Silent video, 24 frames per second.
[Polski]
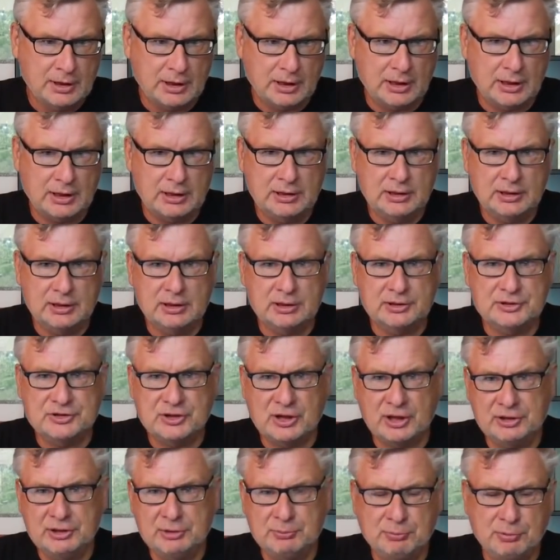ale
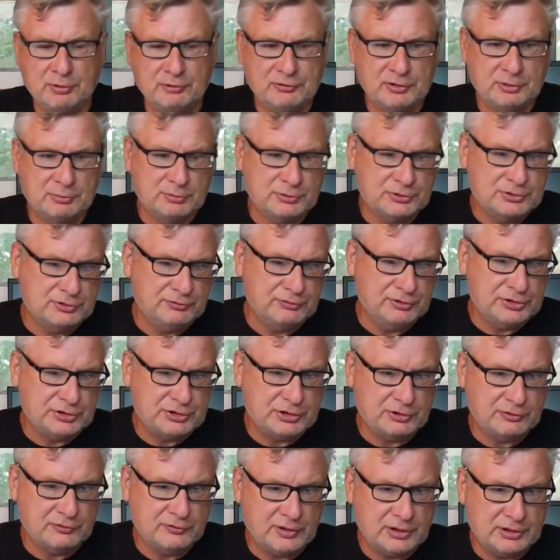zanim powiem
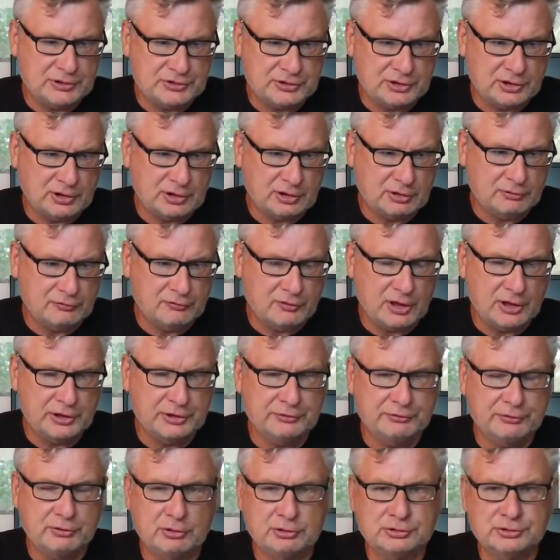oczywiście o walce
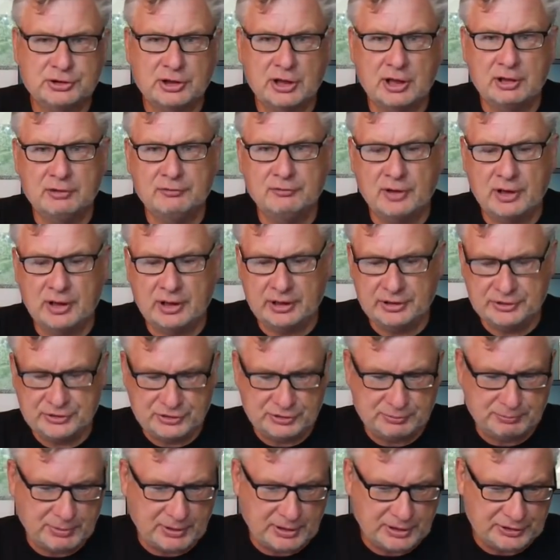Kowaliow kontra
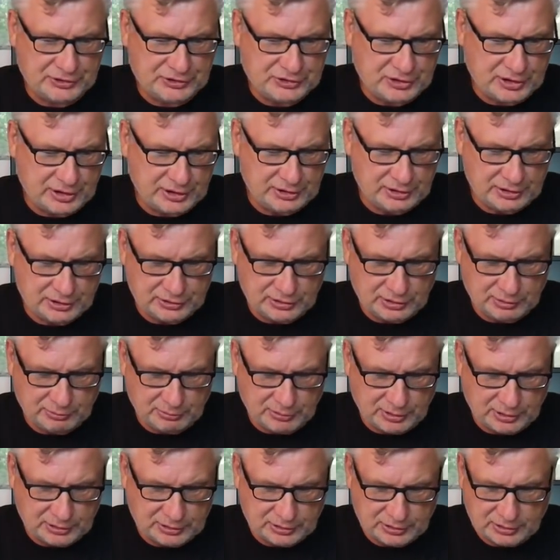Alvarez, parę zdań na
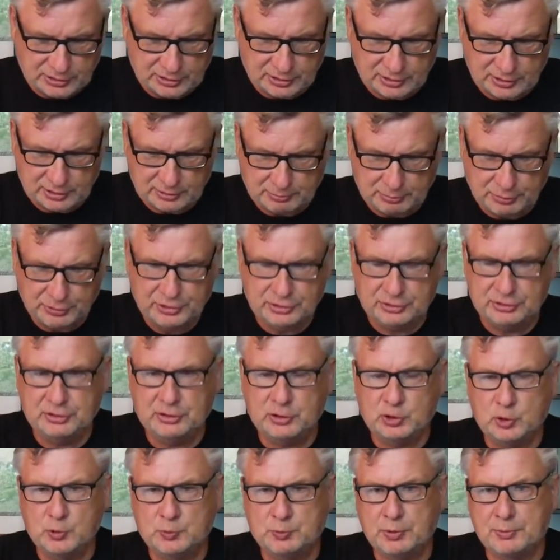temat e,
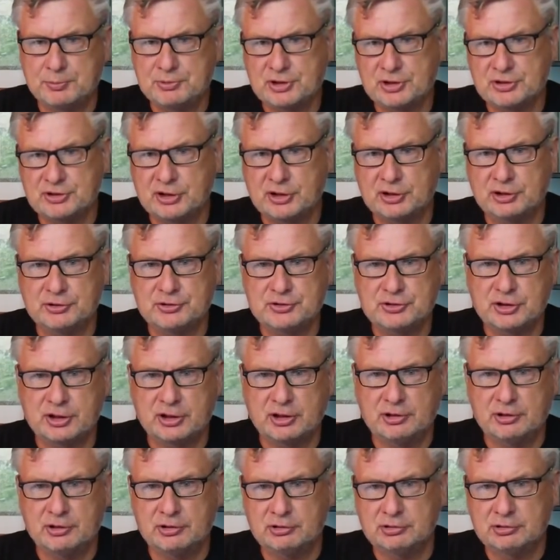pojedynku
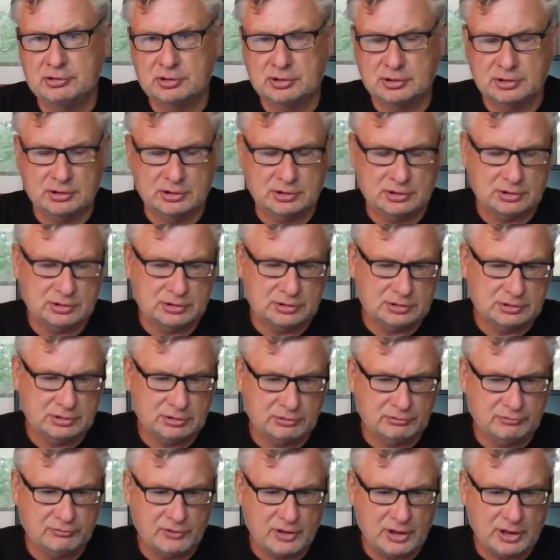poprzedzającego e,
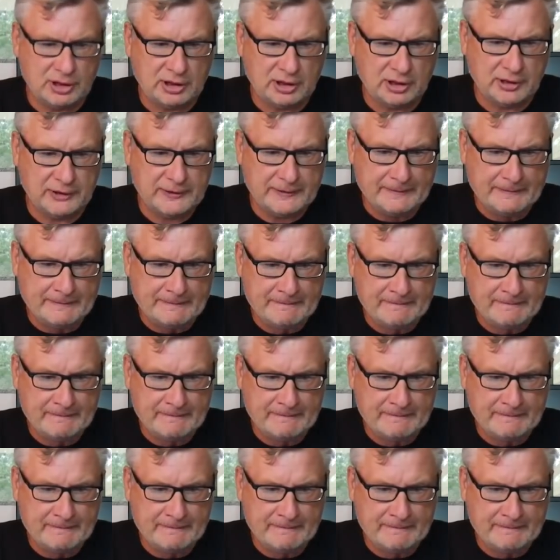tą walkę,